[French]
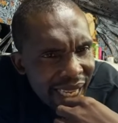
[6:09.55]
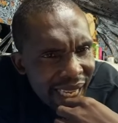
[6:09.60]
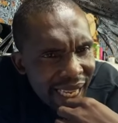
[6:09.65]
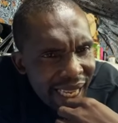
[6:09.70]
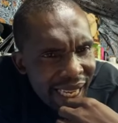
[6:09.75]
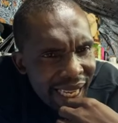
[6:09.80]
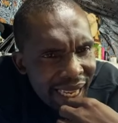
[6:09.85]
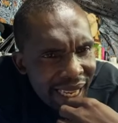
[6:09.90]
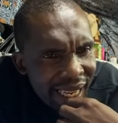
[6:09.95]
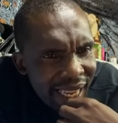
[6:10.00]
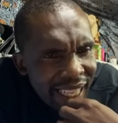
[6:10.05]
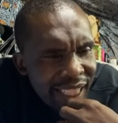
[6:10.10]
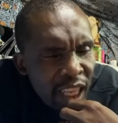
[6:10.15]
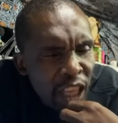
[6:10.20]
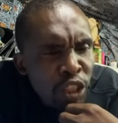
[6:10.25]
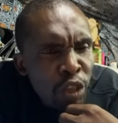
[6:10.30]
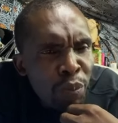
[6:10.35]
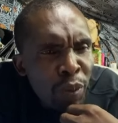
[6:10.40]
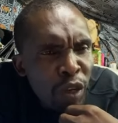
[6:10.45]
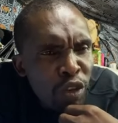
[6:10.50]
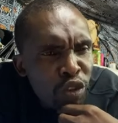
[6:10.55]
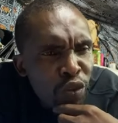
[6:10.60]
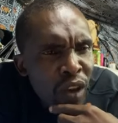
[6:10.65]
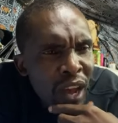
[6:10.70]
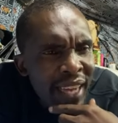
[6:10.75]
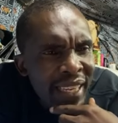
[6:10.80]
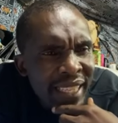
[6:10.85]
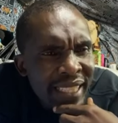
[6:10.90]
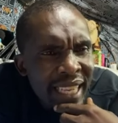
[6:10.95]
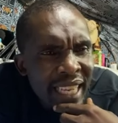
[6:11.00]
eh, est-ce que tu peux trouver
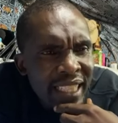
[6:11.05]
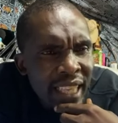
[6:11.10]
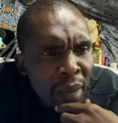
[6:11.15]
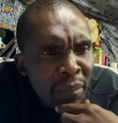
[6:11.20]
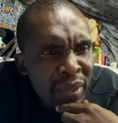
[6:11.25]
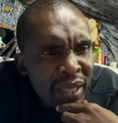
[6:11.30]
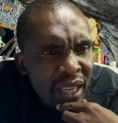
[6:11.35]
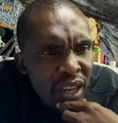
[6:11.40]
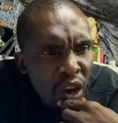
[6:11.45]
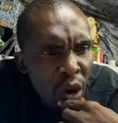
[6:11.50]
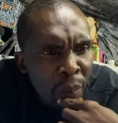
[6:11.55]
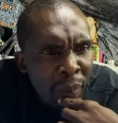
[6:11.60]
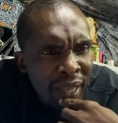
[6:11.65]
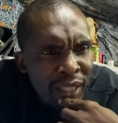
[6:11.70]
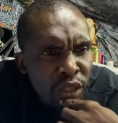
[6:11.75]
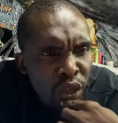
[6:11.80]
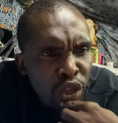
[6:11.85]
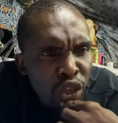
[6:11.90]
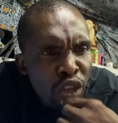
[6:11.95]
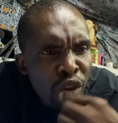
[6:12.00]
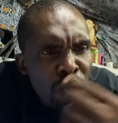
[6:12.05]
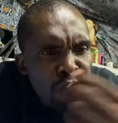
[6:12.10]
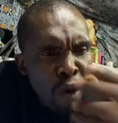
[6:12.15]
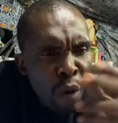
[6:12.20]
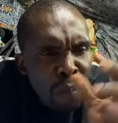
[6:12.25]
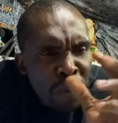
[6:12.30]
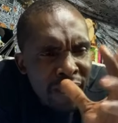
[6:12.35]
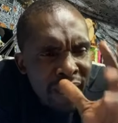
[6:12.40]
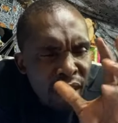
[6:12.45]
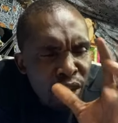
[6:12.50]
un de ses habits dehors Parce qu'il
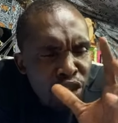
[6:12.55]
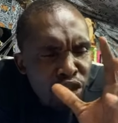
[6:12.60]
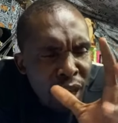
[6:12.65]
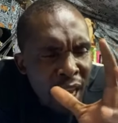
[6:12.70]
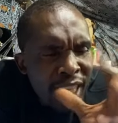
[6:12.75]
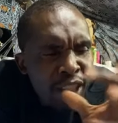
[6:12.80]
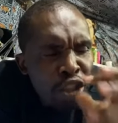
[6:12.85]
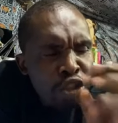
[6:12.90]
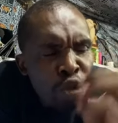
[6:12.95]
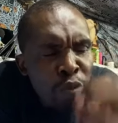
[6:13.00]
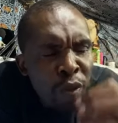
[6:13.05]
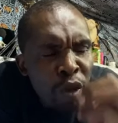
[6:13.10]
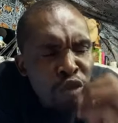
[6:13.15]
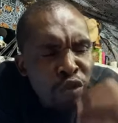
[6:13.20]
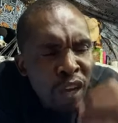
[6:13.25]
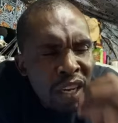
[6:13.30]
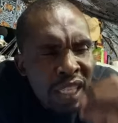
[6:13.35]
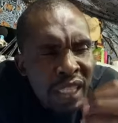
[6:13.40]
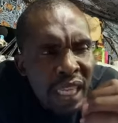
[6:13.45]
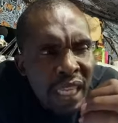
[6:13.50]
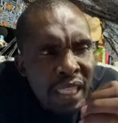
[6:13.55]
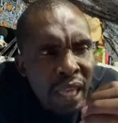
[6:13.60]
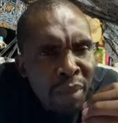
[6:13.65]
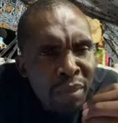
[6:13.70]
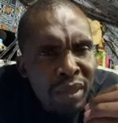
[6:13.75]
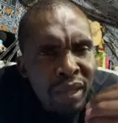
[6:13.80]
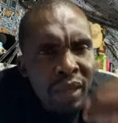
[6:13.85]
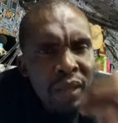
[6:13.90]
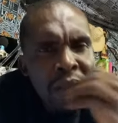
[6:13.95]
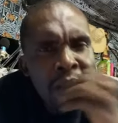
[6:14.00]
faut peut-être... Est-ce que tu peux trouver un de ses
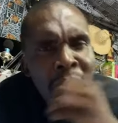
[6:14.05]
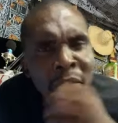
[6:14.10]
habits